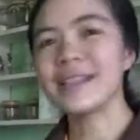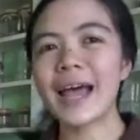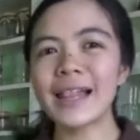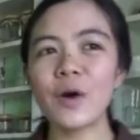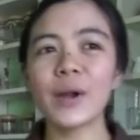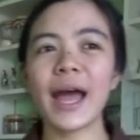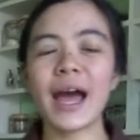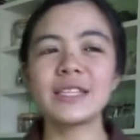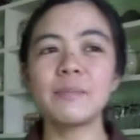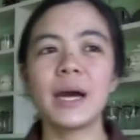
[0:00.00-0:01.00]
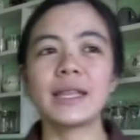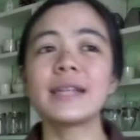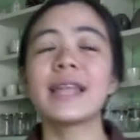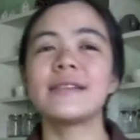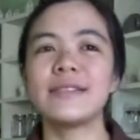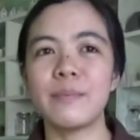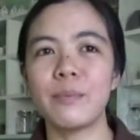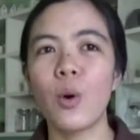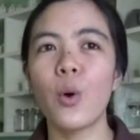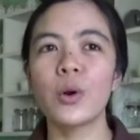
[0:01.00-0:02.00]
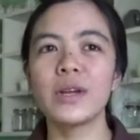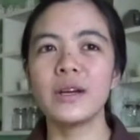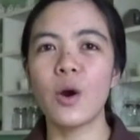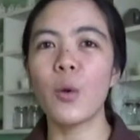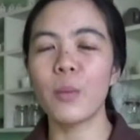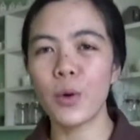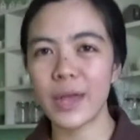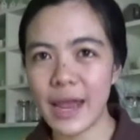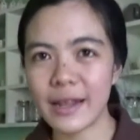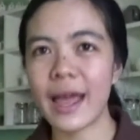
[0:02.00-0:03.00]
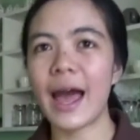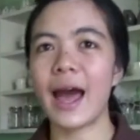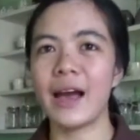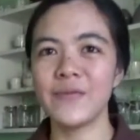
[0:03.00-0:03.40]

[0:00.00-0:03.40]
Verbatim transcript: ร้านเรานะคะจะเปิดตั้งแต่ 10โมงถึง6โมงเย็นค่ะ